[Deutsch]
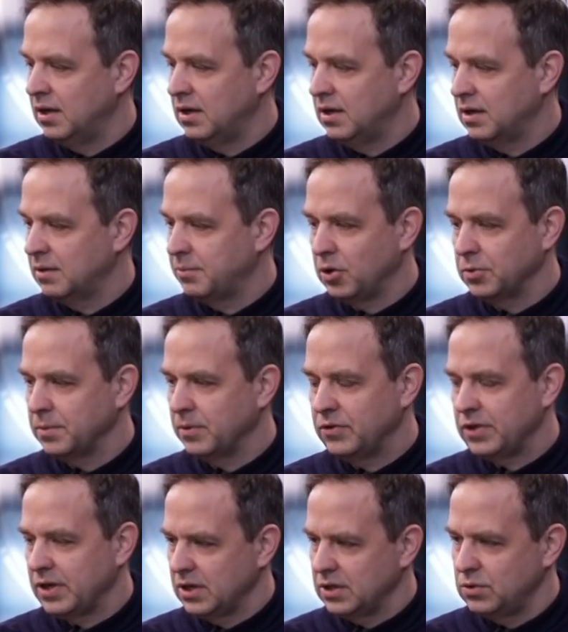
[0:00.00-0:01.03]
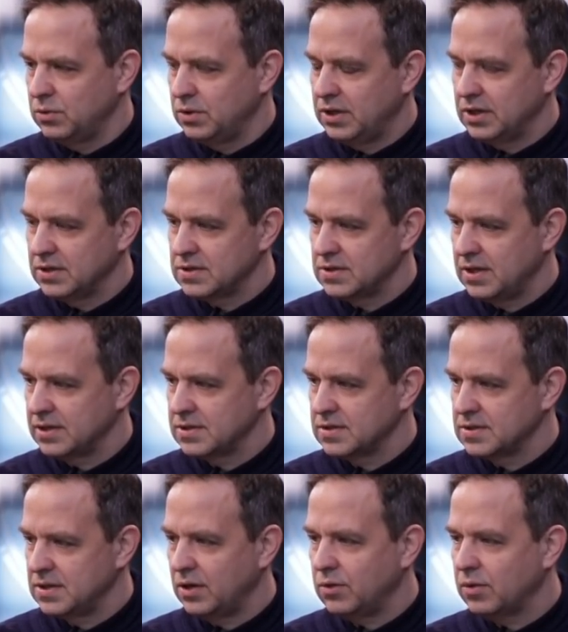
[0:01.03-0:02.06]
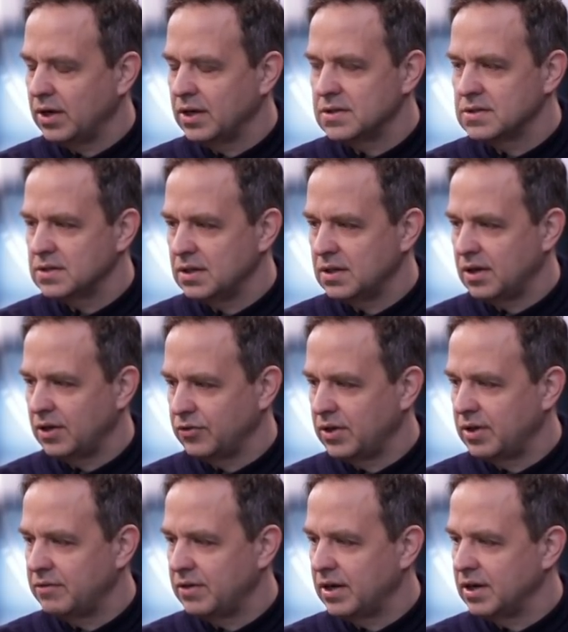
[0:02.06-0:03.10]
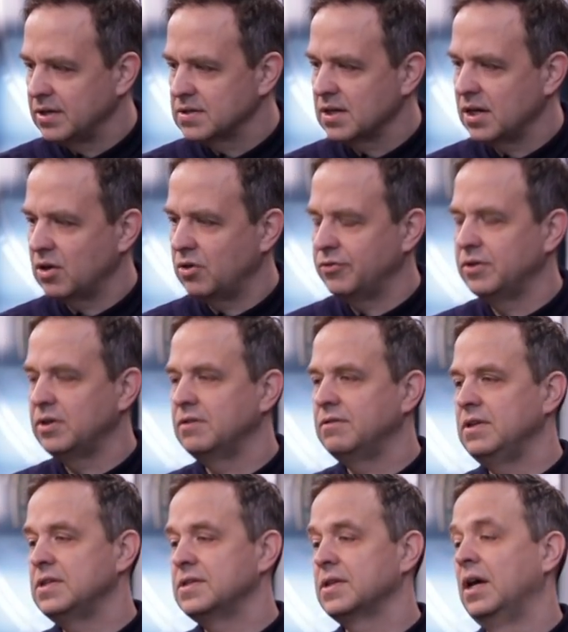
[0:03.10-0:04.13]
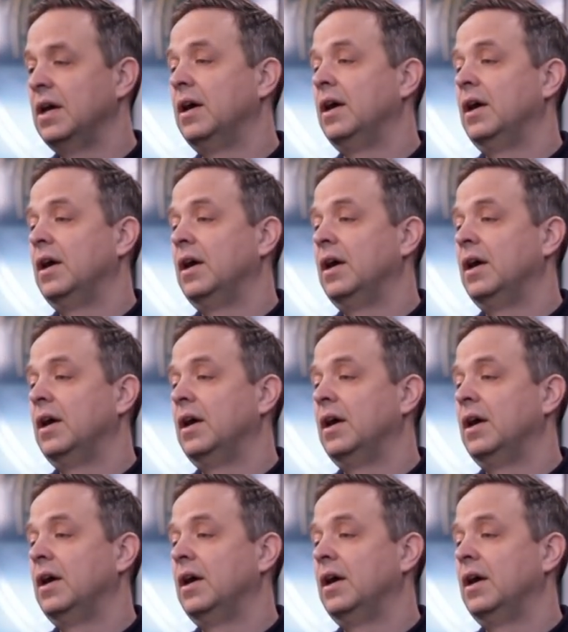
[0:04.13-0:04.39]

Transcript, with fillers: Äh, braucht man sich eigentlich nur die ganzen letzten Sendungen ansehen. Also hier haben wir ganz klar darauf hingewiesen.